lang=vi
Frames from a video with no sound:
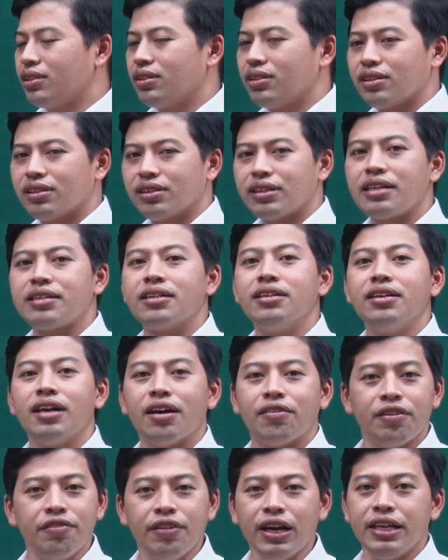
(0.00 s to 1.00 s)
giai thừa
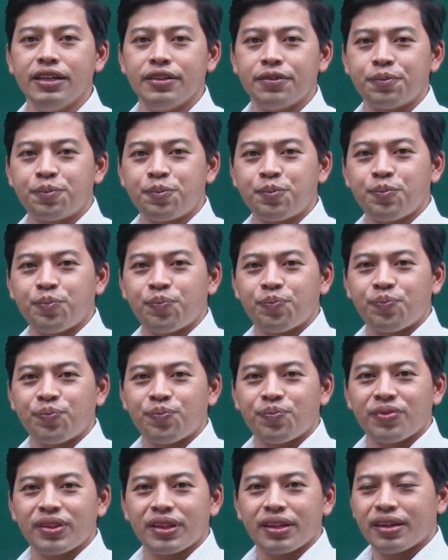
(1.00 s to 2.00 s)
vân vân
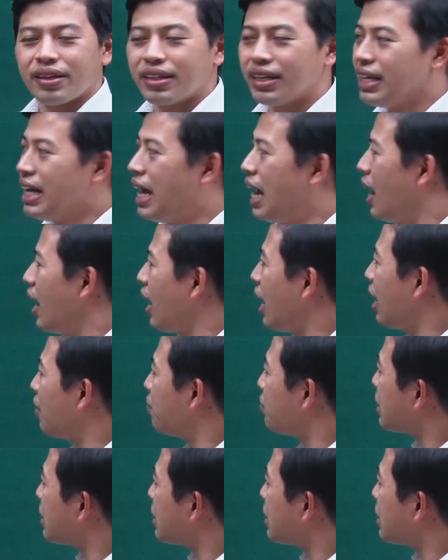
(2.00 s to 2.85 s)
thì để làm